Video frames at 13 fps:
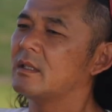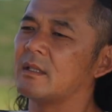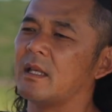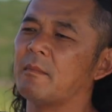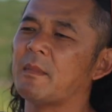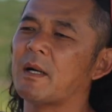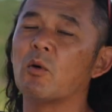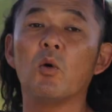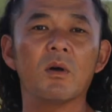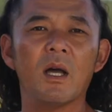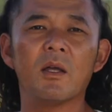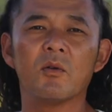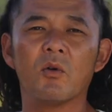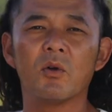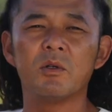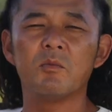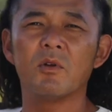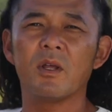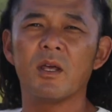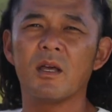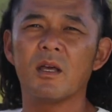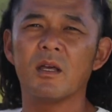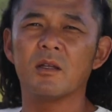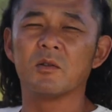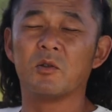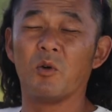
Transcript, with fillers: で、今回のオイル漏れ、